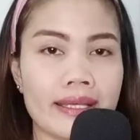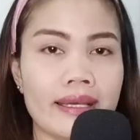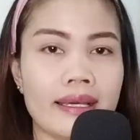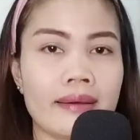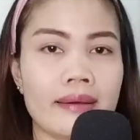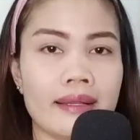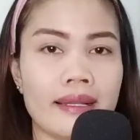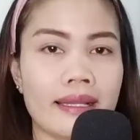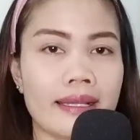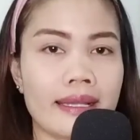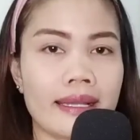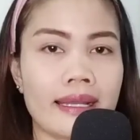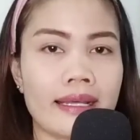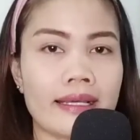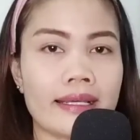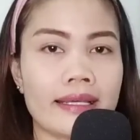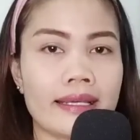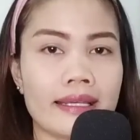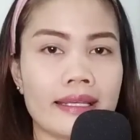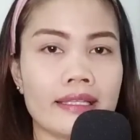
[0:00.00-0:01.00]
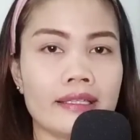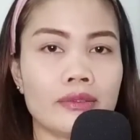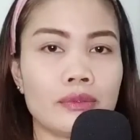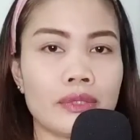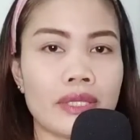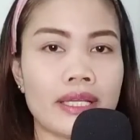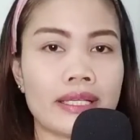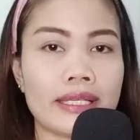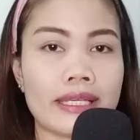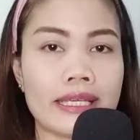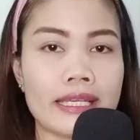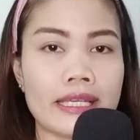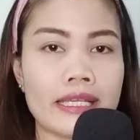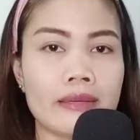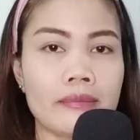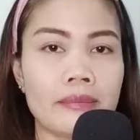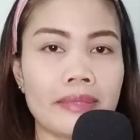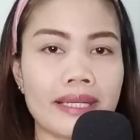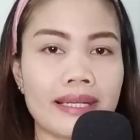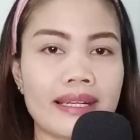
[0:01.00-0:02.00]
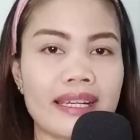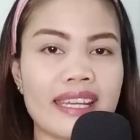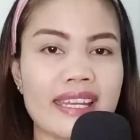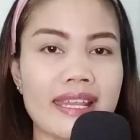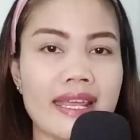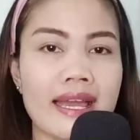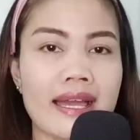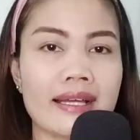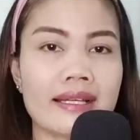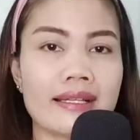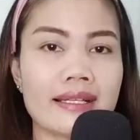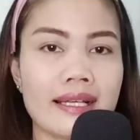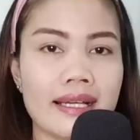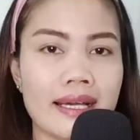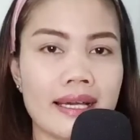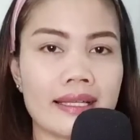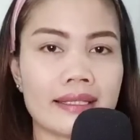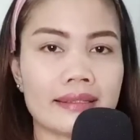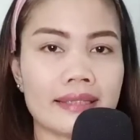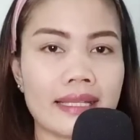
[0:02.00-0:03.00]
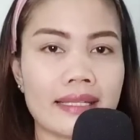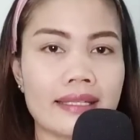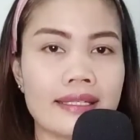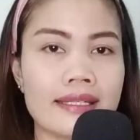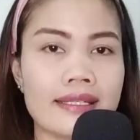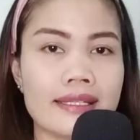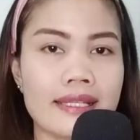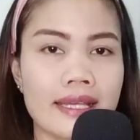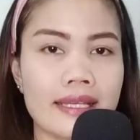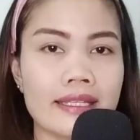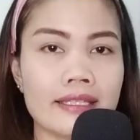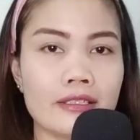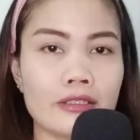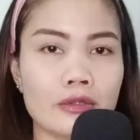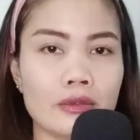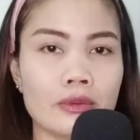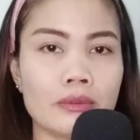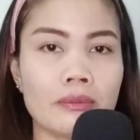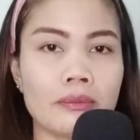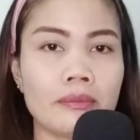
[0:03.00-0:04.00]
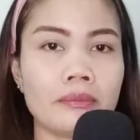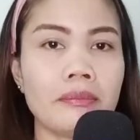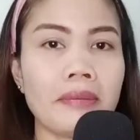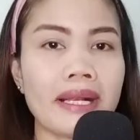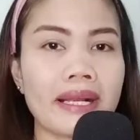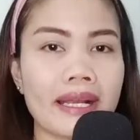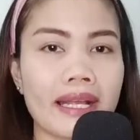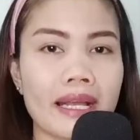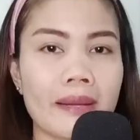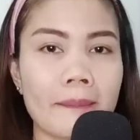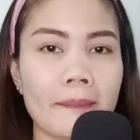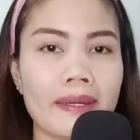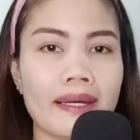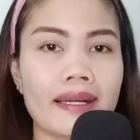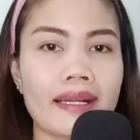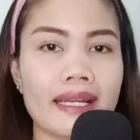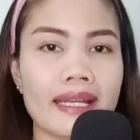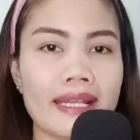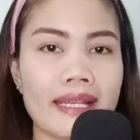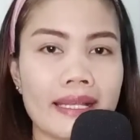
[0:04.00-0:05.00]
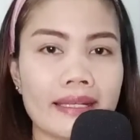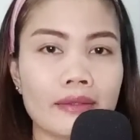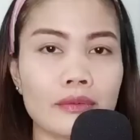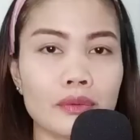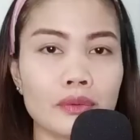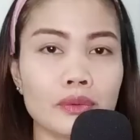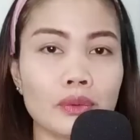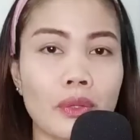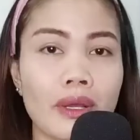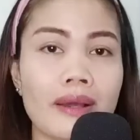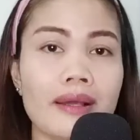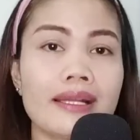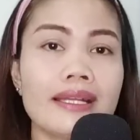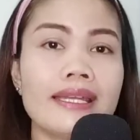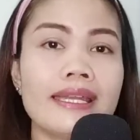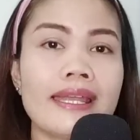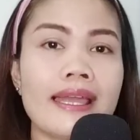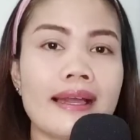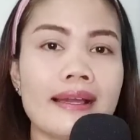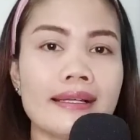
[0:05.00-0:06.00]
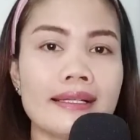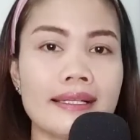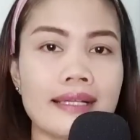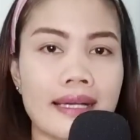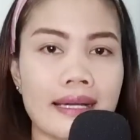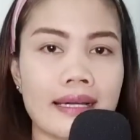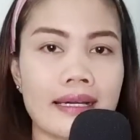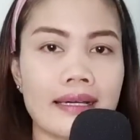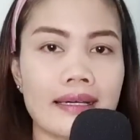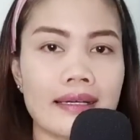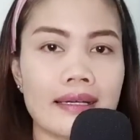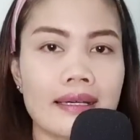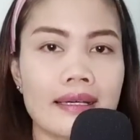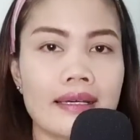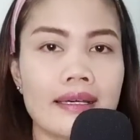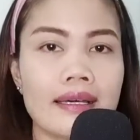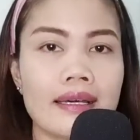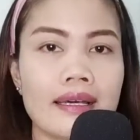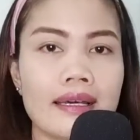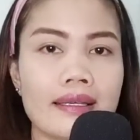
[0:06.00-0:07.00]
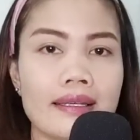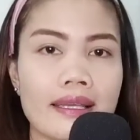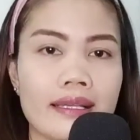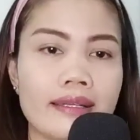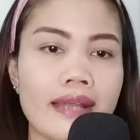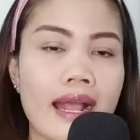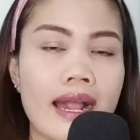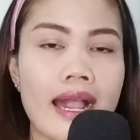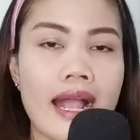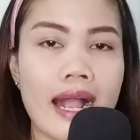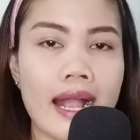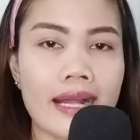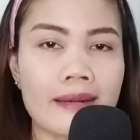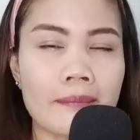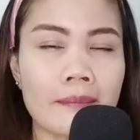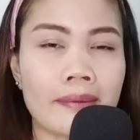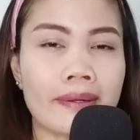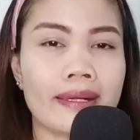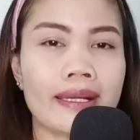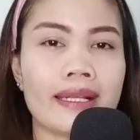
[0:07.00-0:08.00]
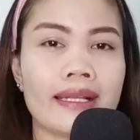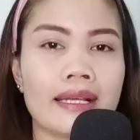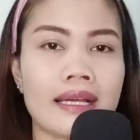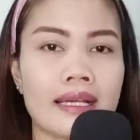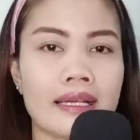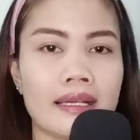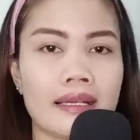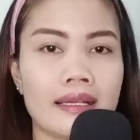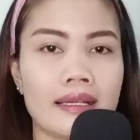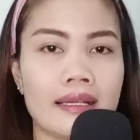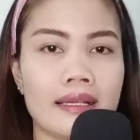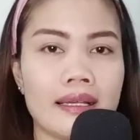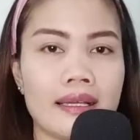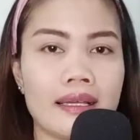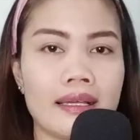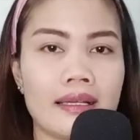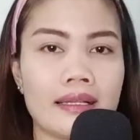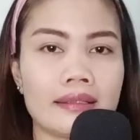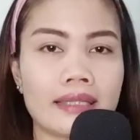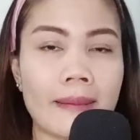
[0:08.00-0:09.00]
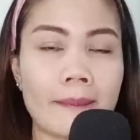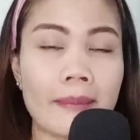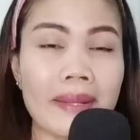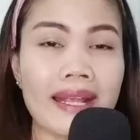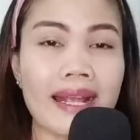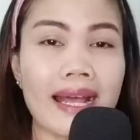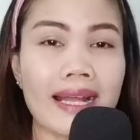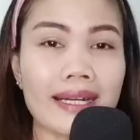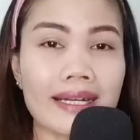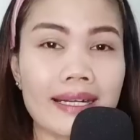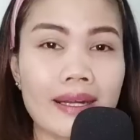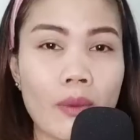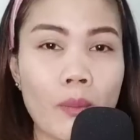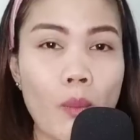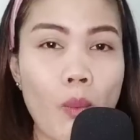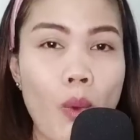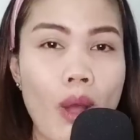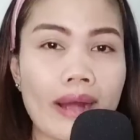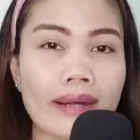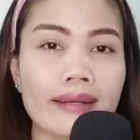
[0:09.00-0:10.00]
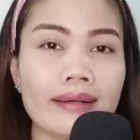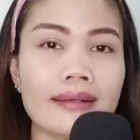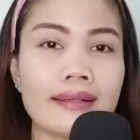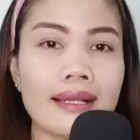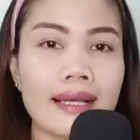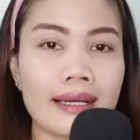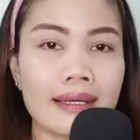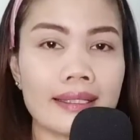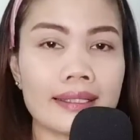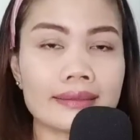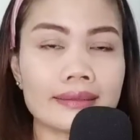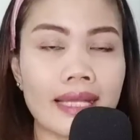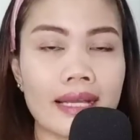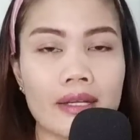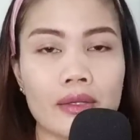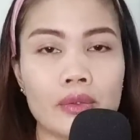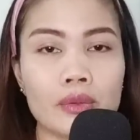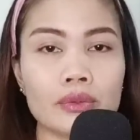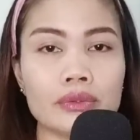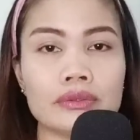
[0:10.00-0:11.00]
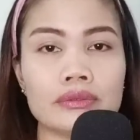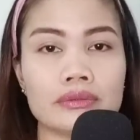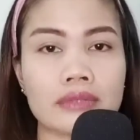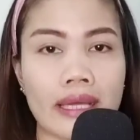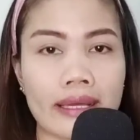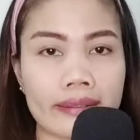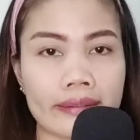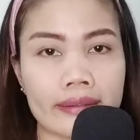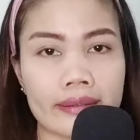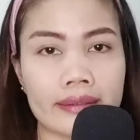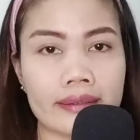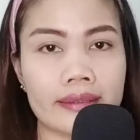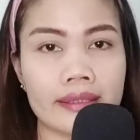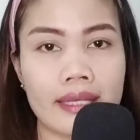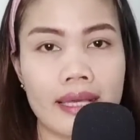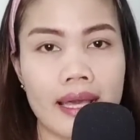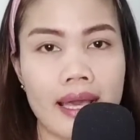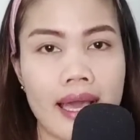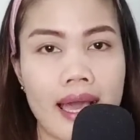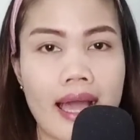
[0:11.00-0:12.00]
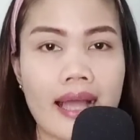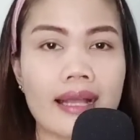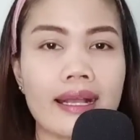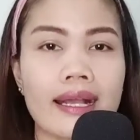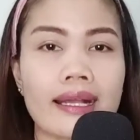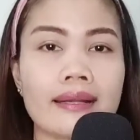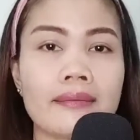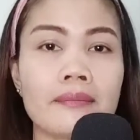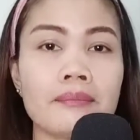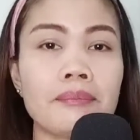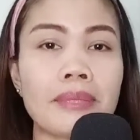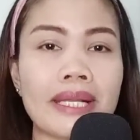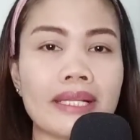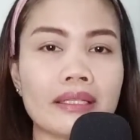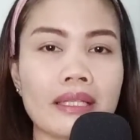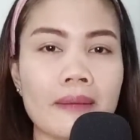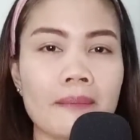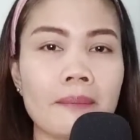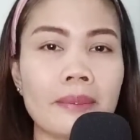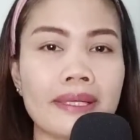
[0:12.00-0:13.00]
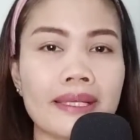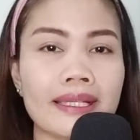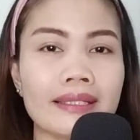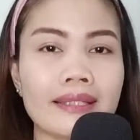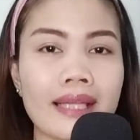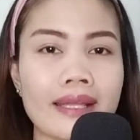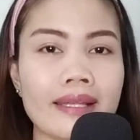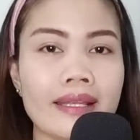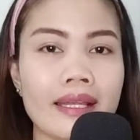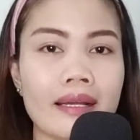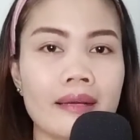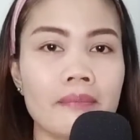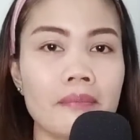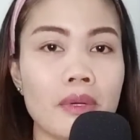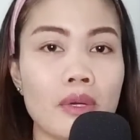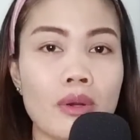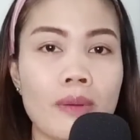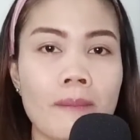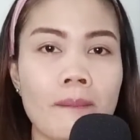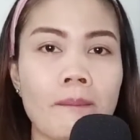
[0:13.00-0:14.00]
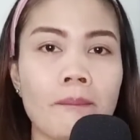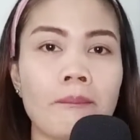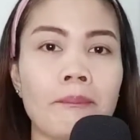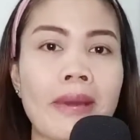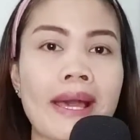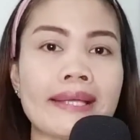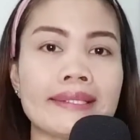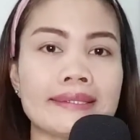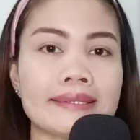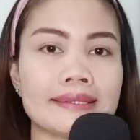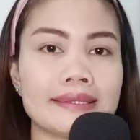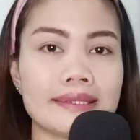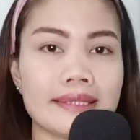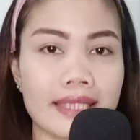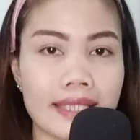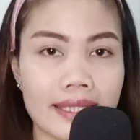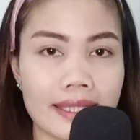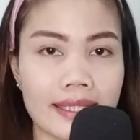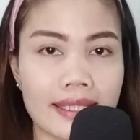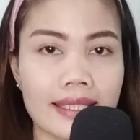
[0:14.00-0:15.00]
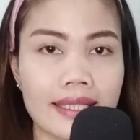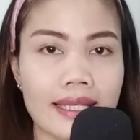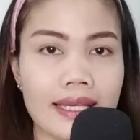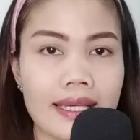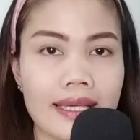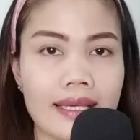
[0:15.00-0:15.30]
ya laki-laki itu yang ingin berniaga tadinya itu mereka berniat untuk niaga ya dagangan mereka tapi karena warga ketakutan akan berita-berita yang belum pasti